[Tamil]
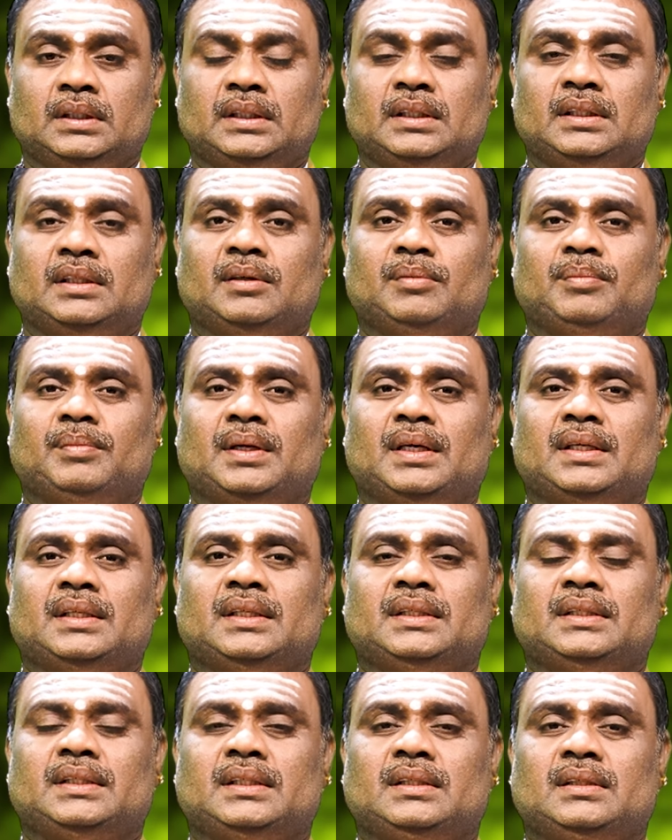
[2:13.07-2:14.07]
இந்த
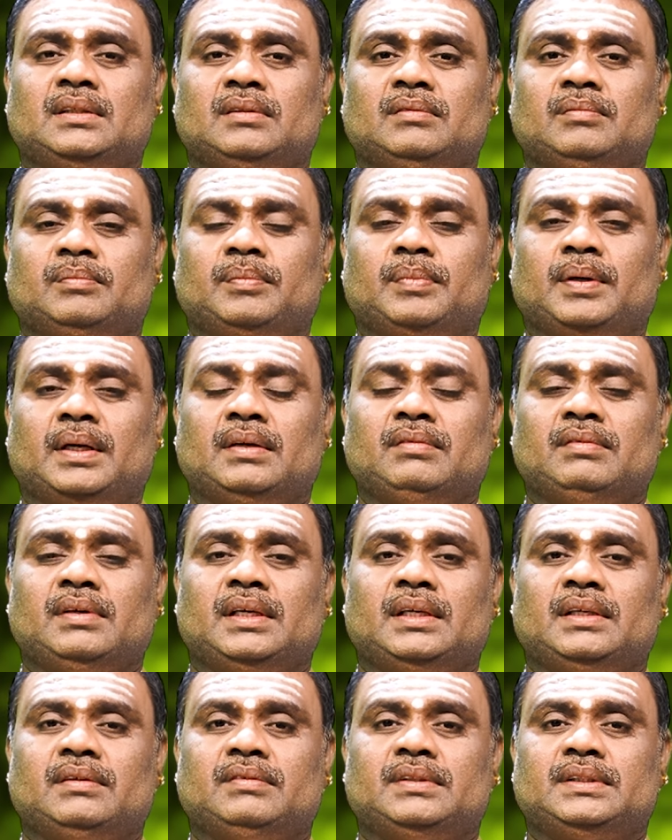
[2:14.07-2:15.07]
மாதத்தில்
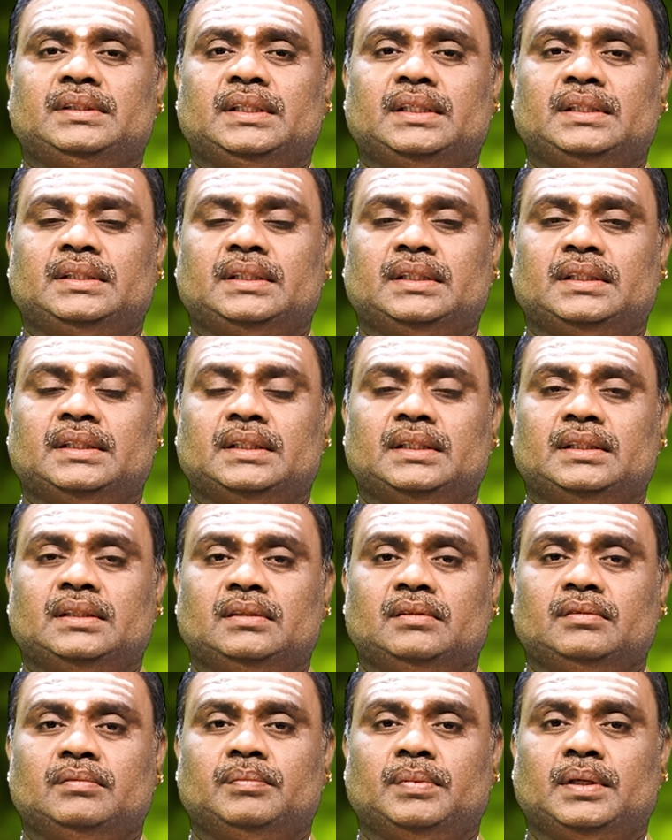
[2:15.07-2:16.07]
பல்வேறு விசேஷங்கள்
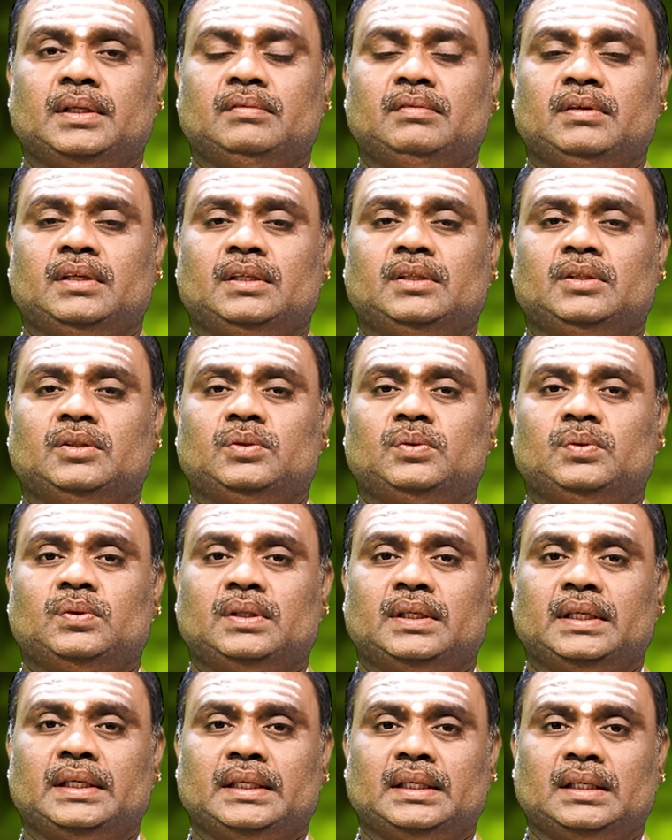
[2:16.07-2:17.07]
பல்வேறு
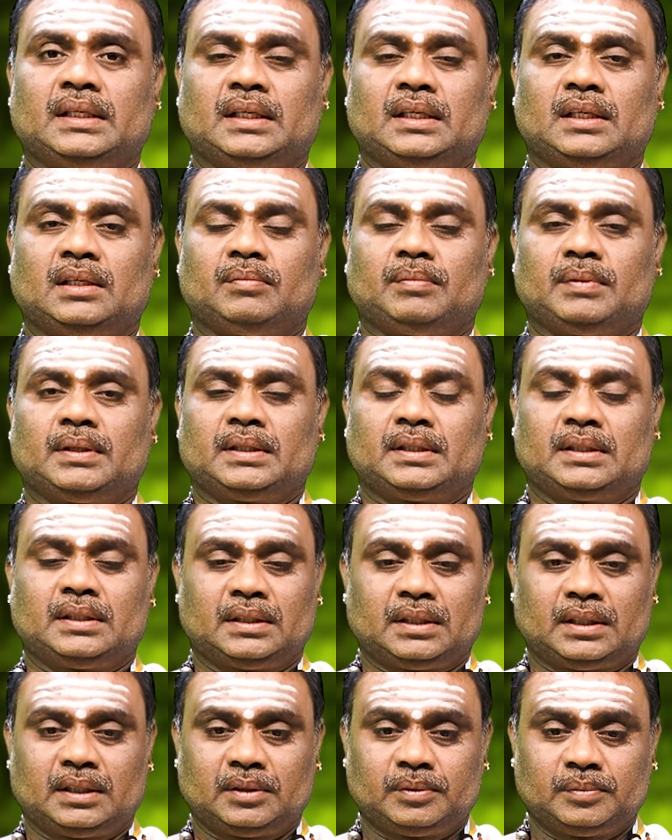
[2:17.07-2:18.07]
சூழ்நிலைகள் காரணமாக
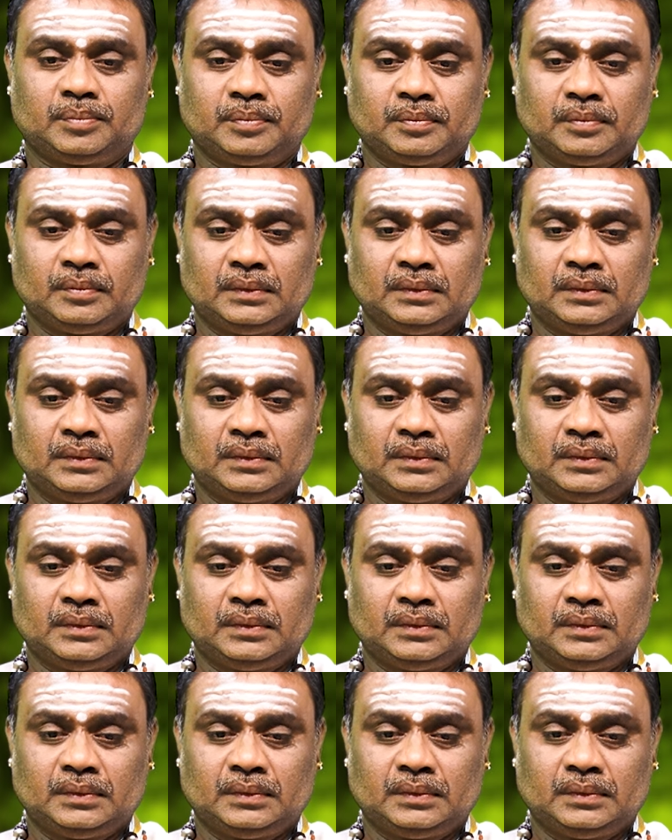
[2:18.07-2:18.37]
இருந்தாலும்